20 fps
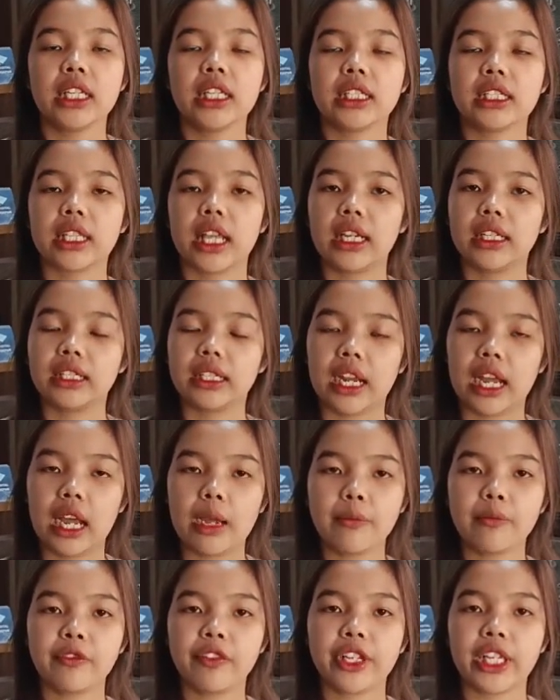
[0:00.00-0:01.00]

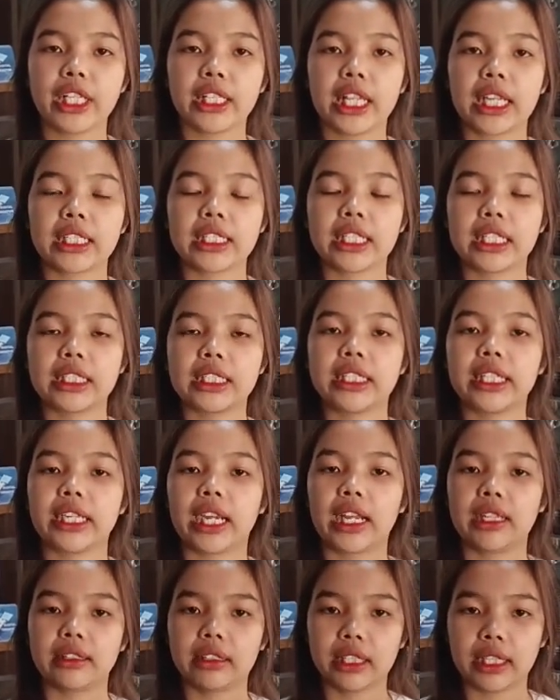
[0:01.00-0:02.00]
Instagram Vinet Aceri
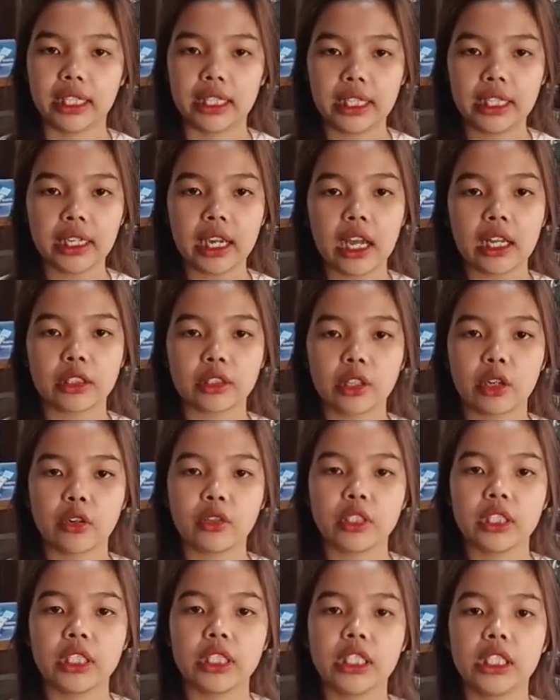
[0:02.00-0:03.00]
JKT
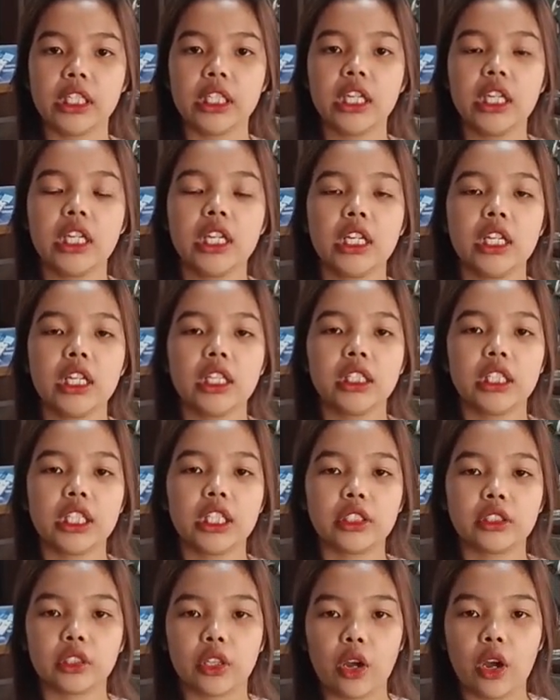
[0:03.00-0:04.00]
atau di
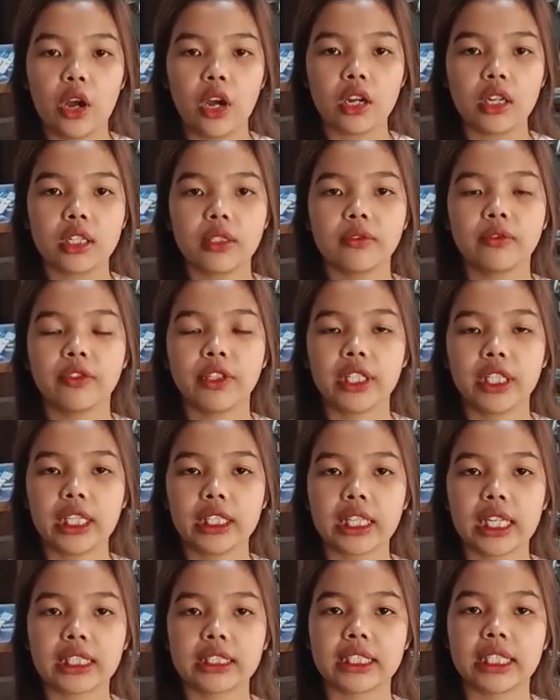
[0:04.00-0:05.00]
TikTok
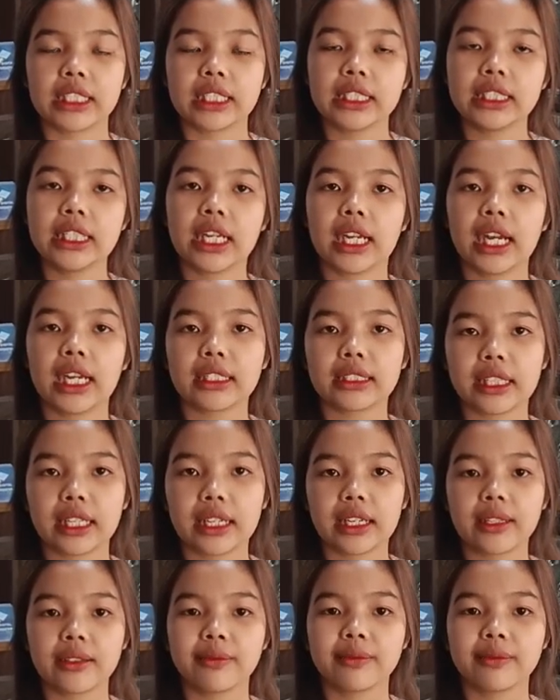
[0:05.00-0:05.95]
Vinet Aceri Jakarta.